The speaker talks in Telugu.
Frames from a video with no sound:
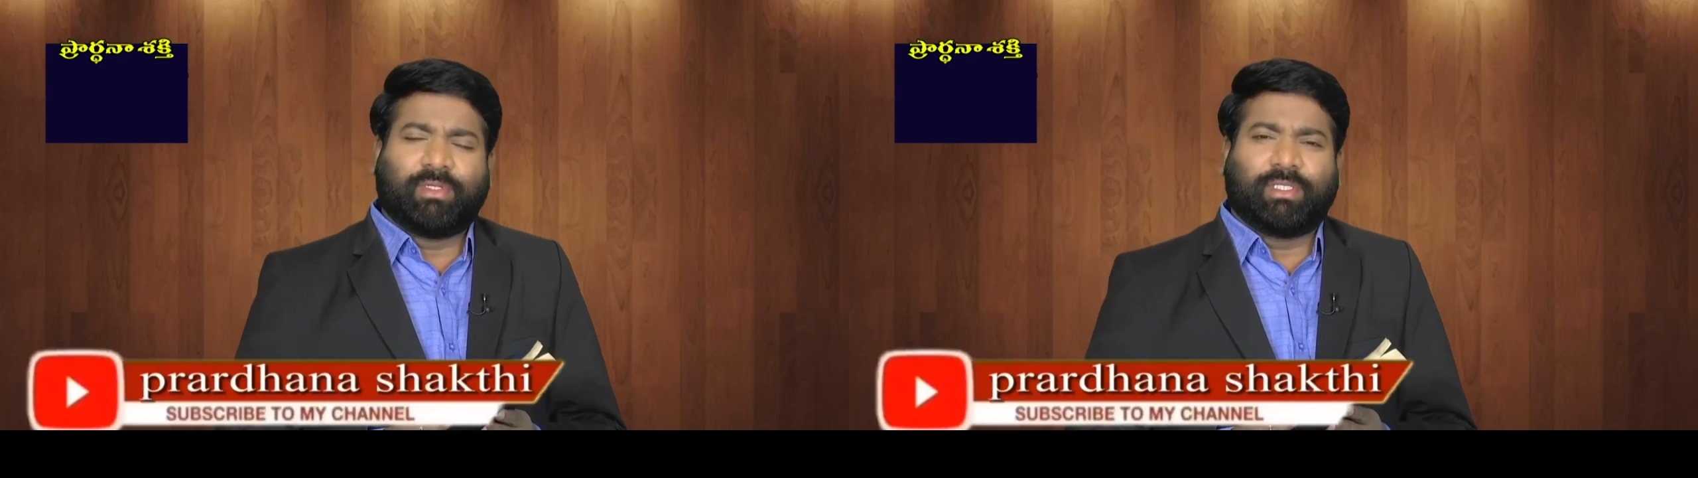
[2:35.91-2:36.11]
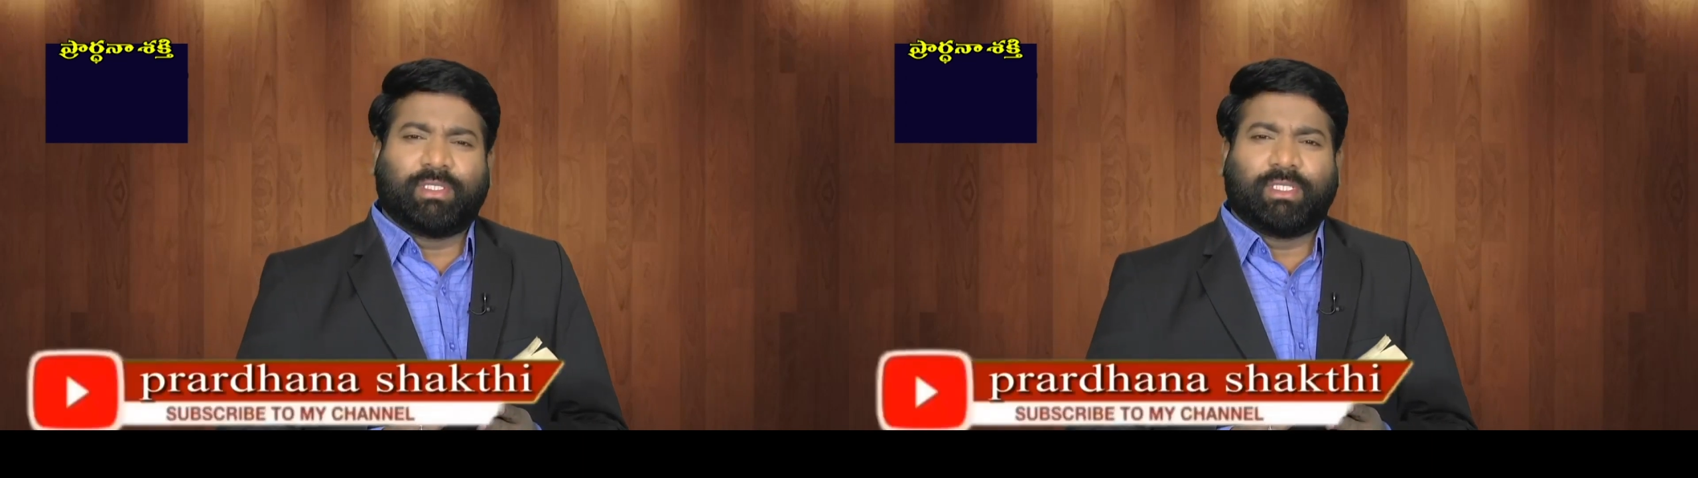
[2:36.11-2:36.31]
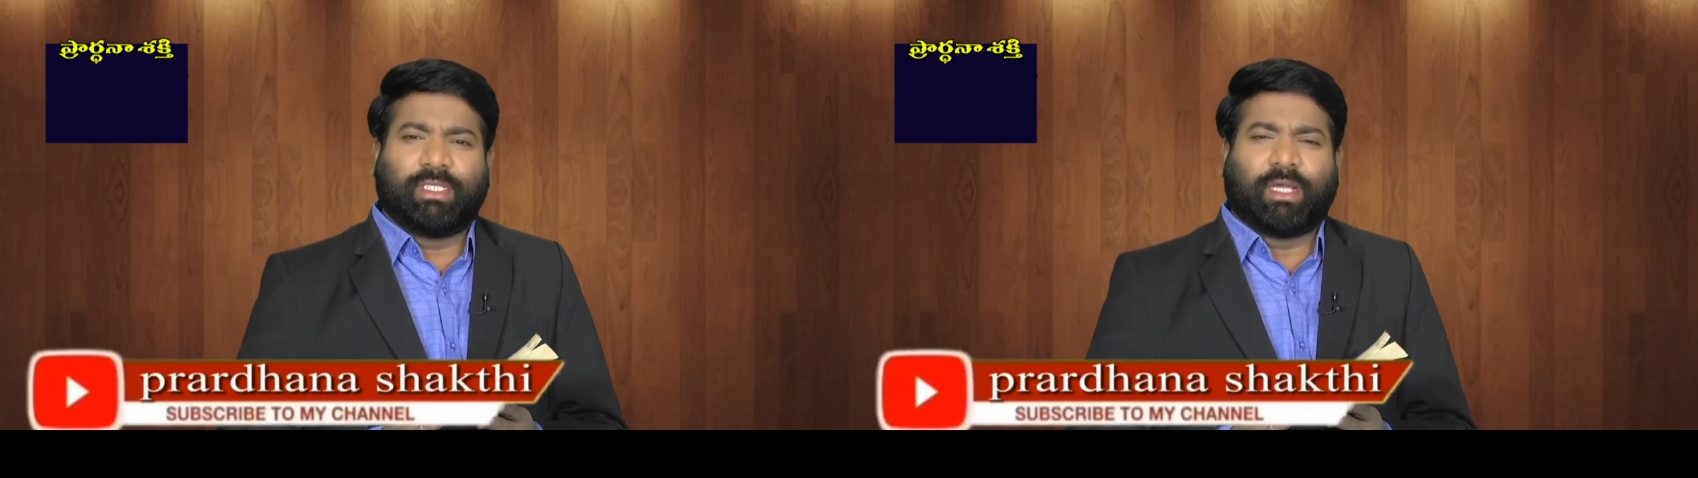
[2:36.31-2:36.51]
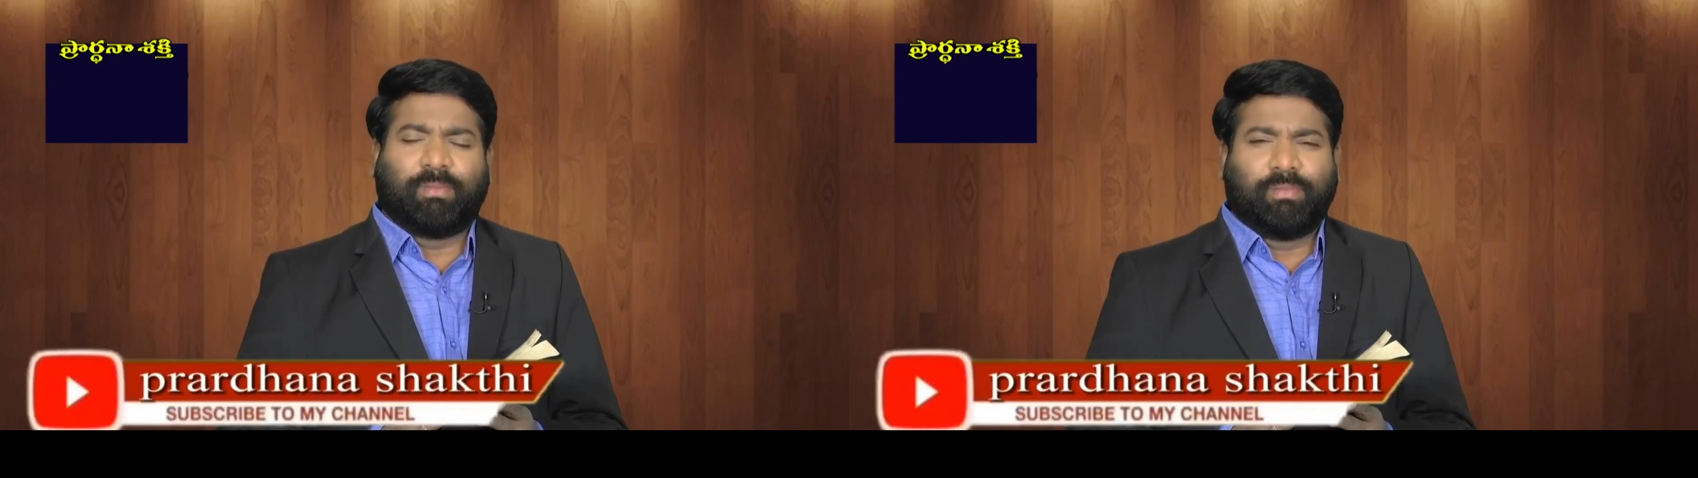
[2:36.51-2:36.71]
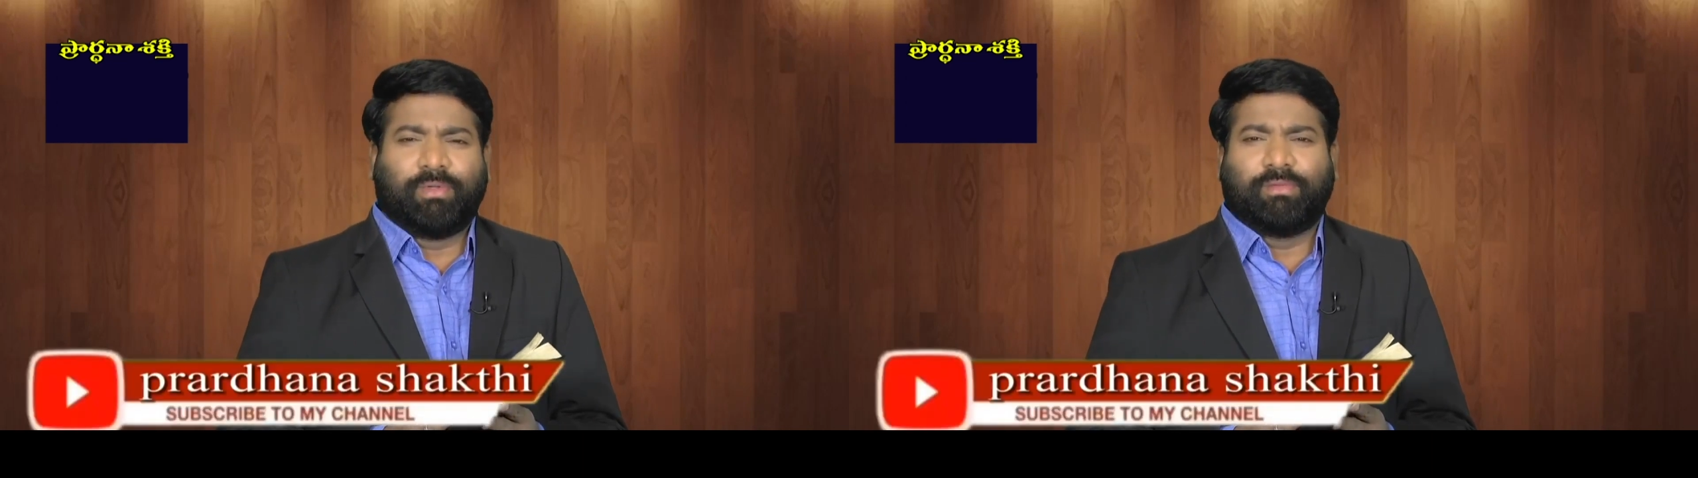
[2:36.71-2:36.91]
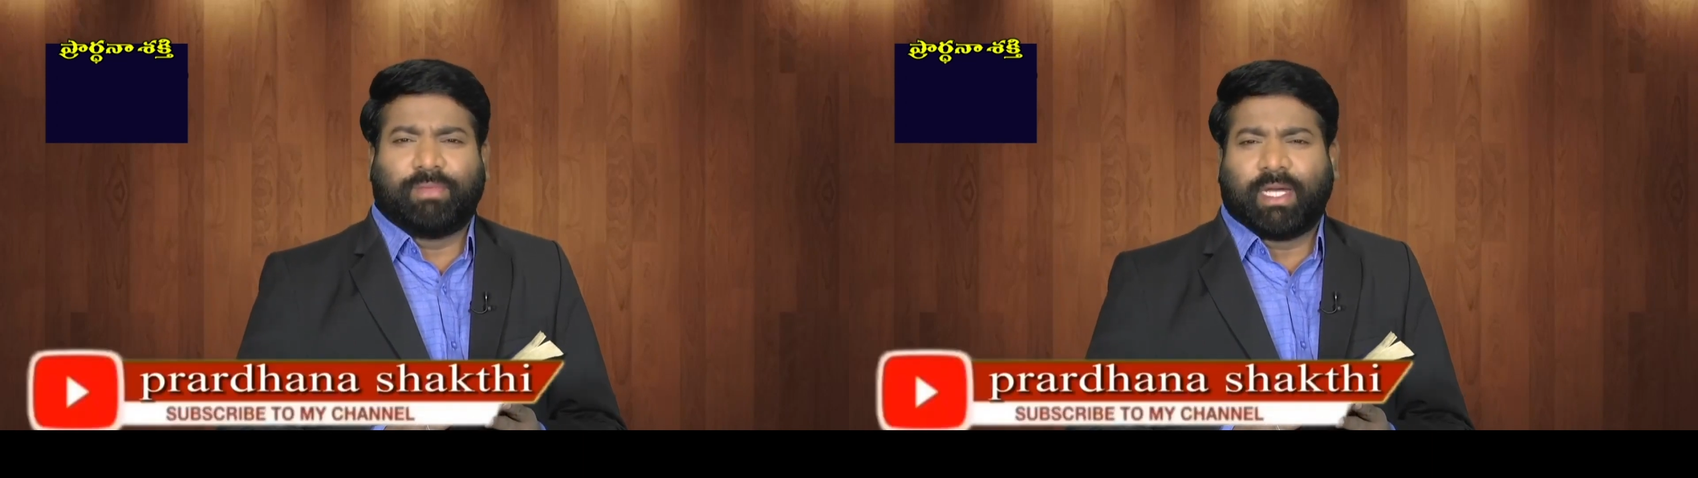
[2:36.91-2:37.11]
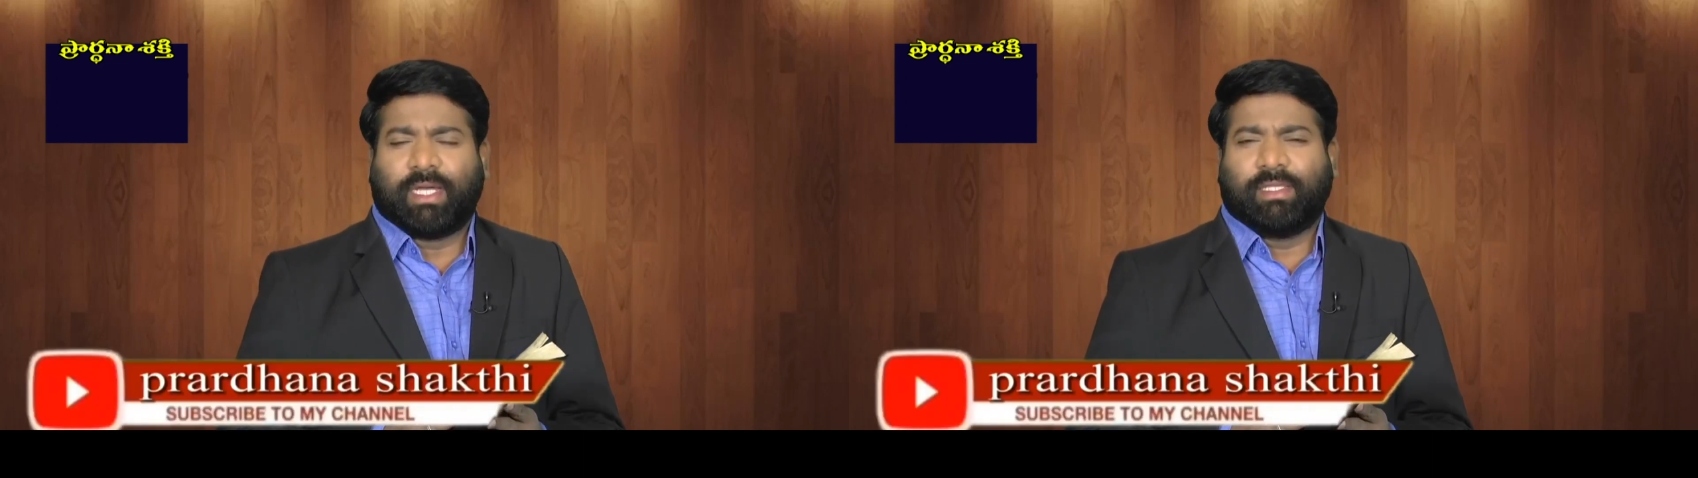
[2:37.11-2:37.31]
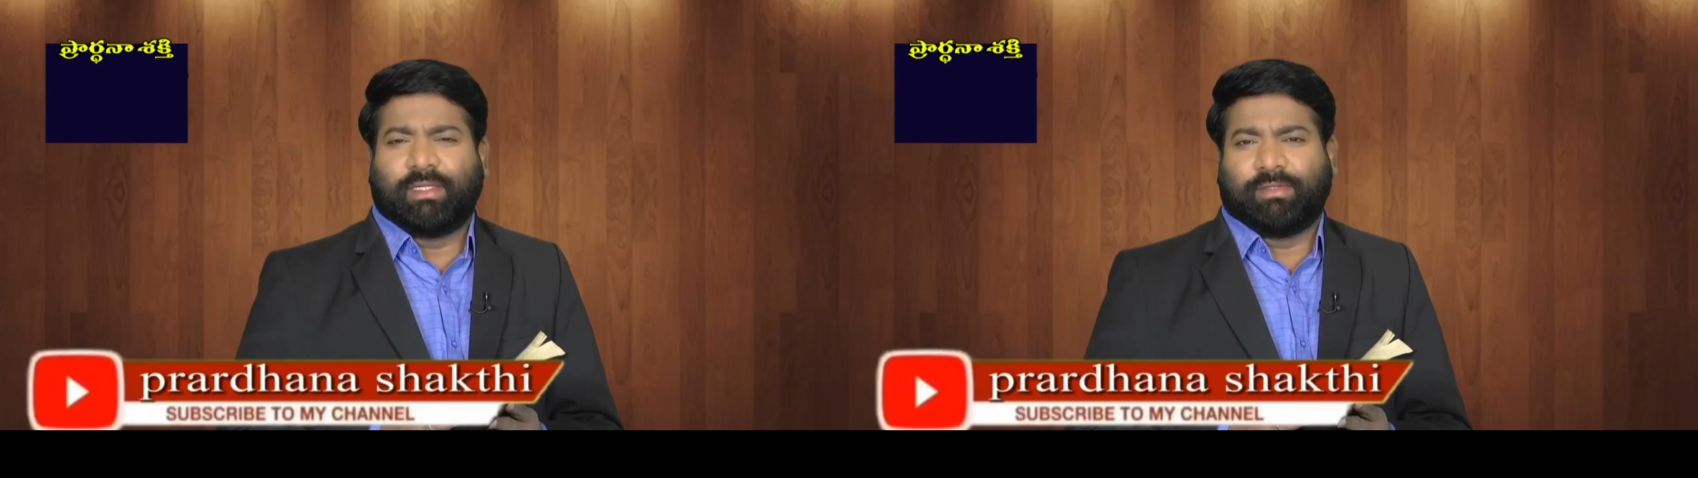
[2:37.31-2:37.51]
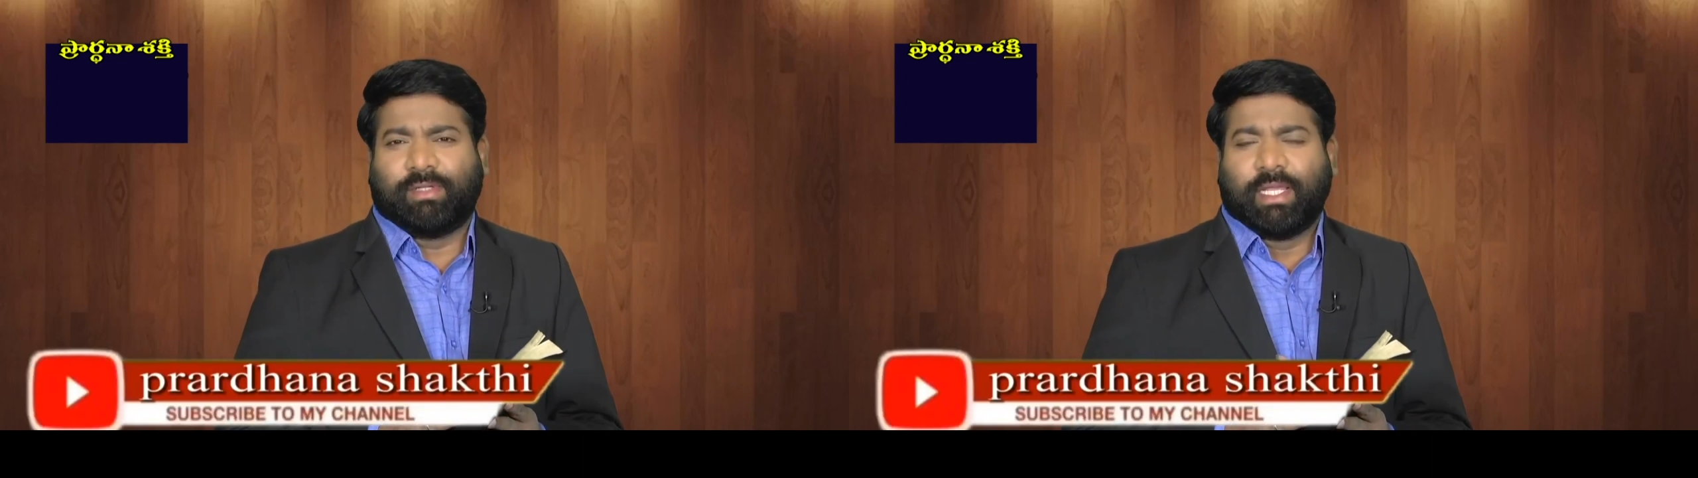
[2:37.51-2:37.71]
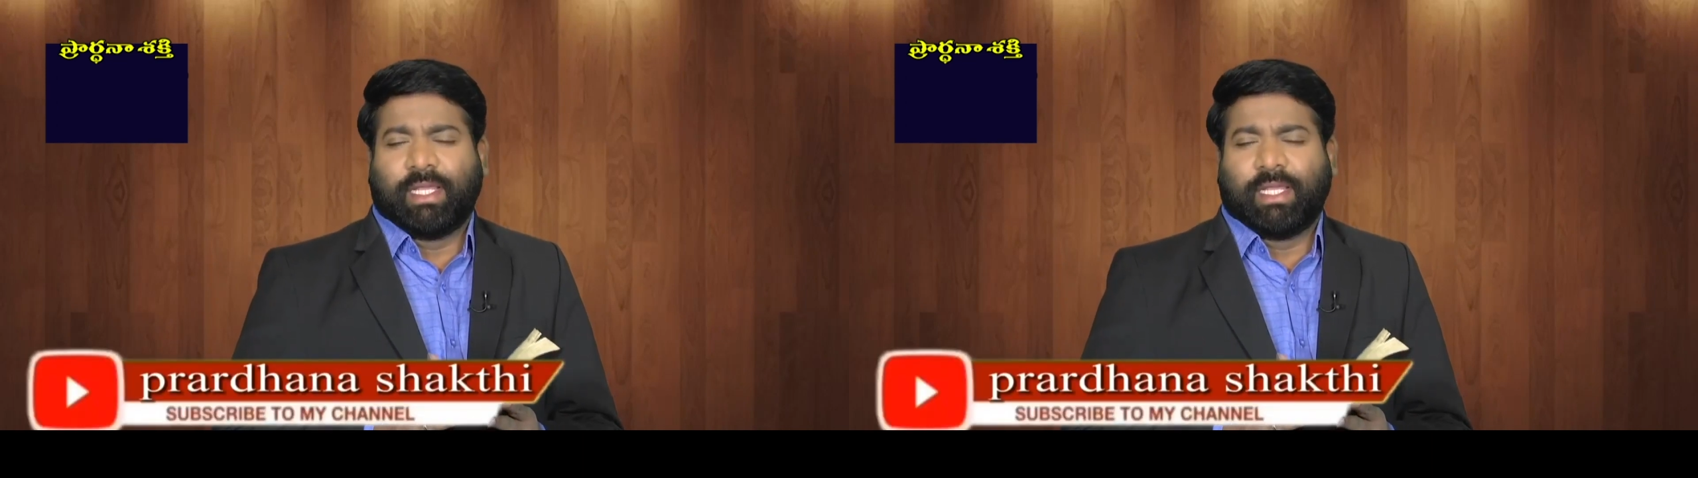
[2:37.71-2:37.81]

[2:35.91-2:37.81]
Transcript: పోతుంది అప్పులు బాధలు